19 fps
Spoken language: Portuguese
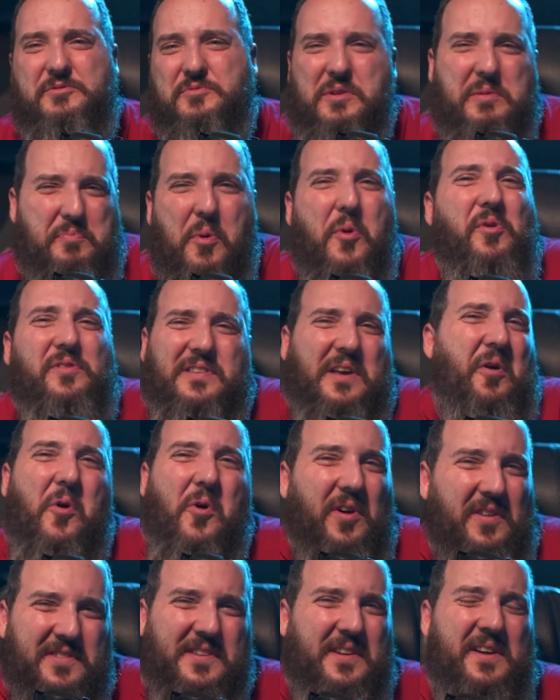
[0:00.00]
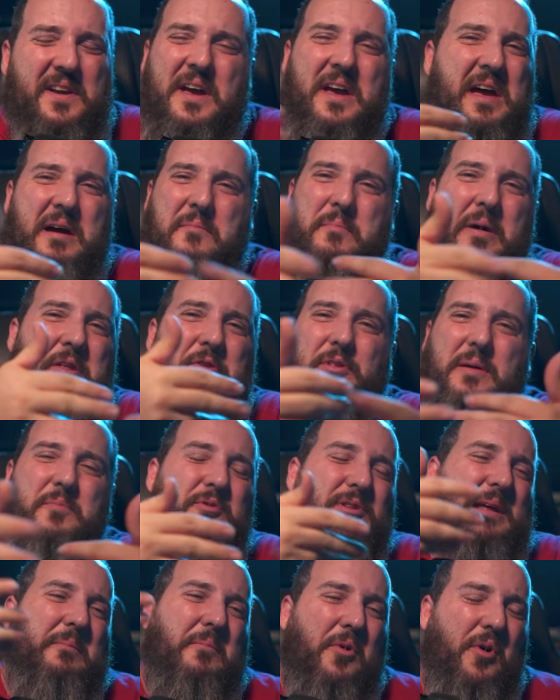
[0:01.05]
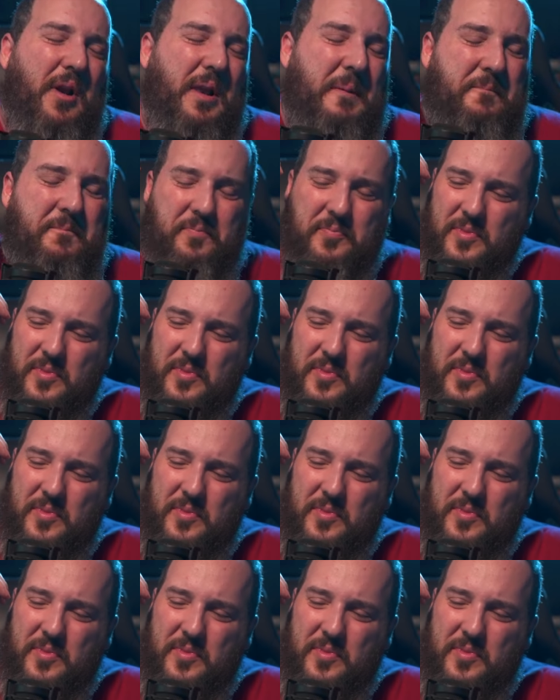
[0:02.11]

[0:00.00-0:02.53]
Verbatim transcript: Tipo, que bom que você gosta, mas não dei muita bola.